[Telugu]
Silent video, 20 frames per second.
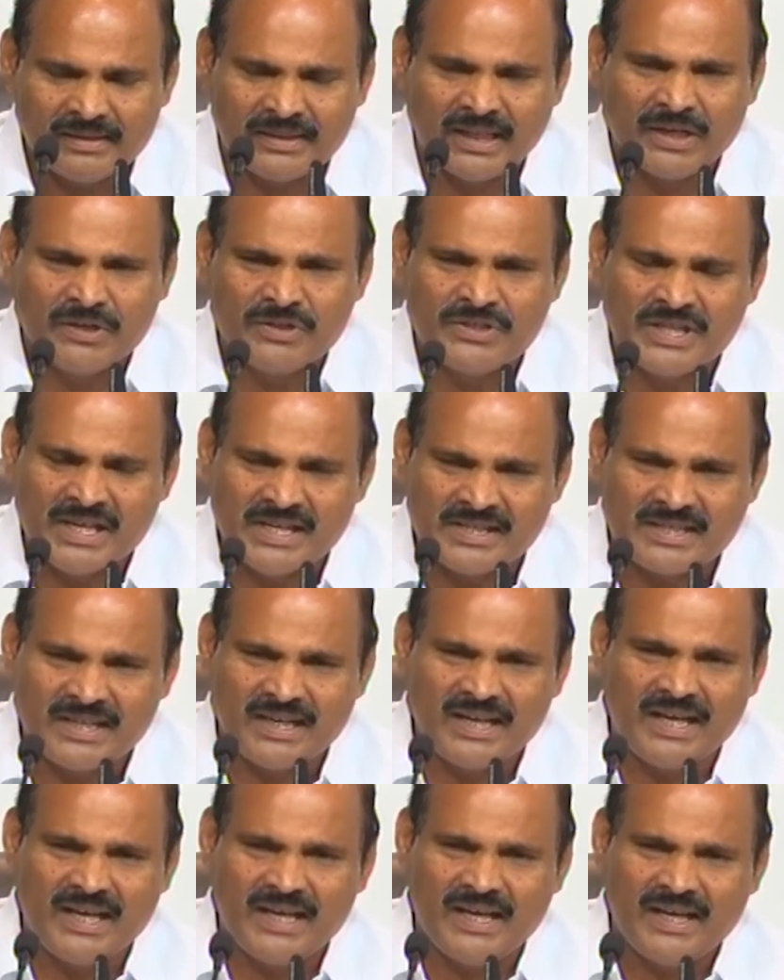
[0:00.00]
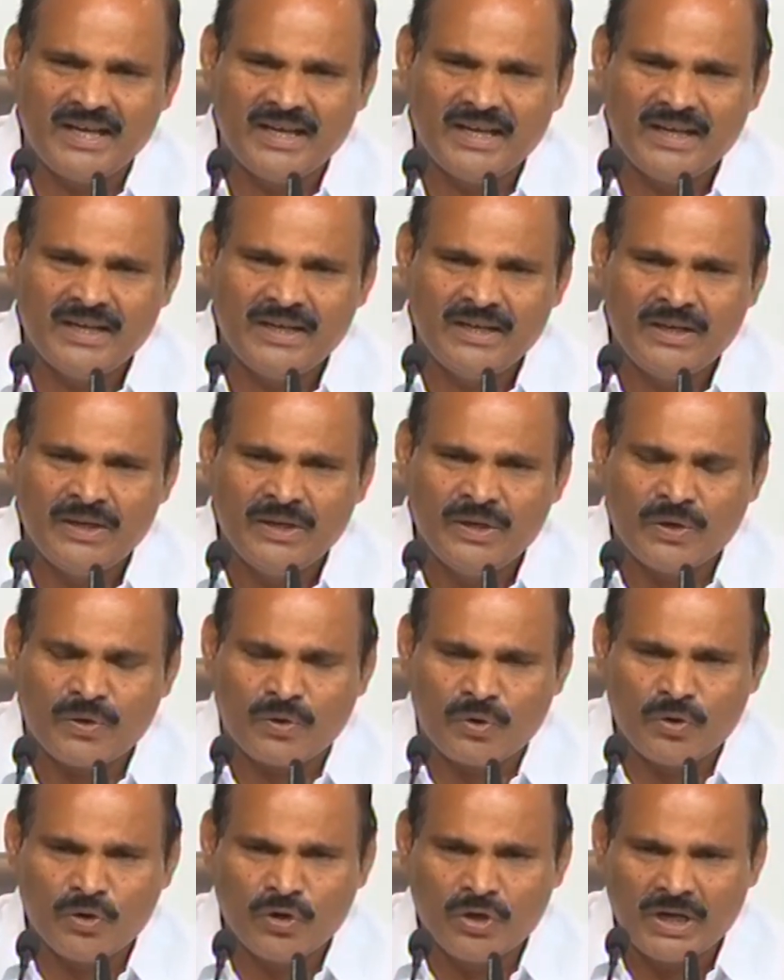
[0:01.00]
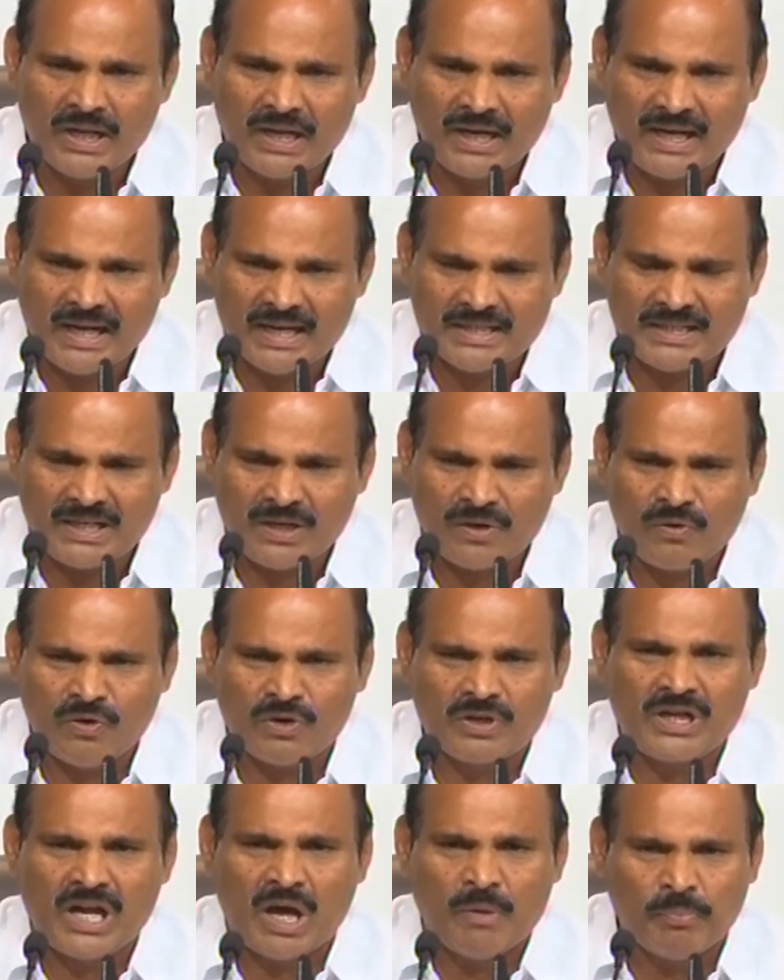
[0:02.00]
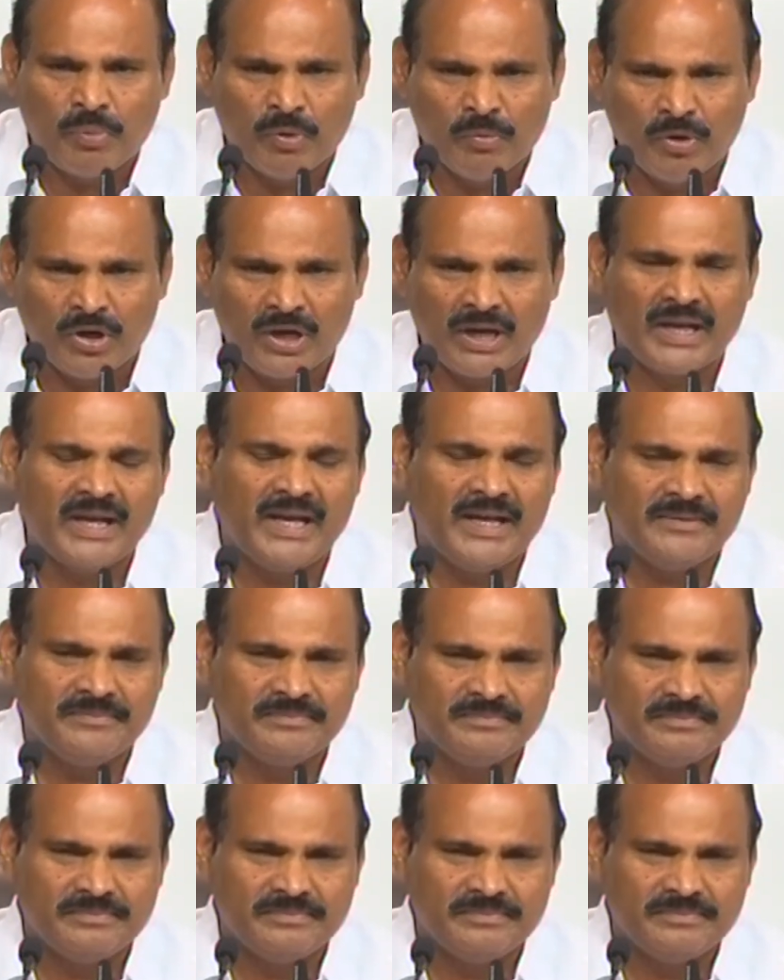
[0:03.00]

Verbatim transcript: తను చేసిన రెండున్నర లక్షల కోట్ల అప్పు మూలంగా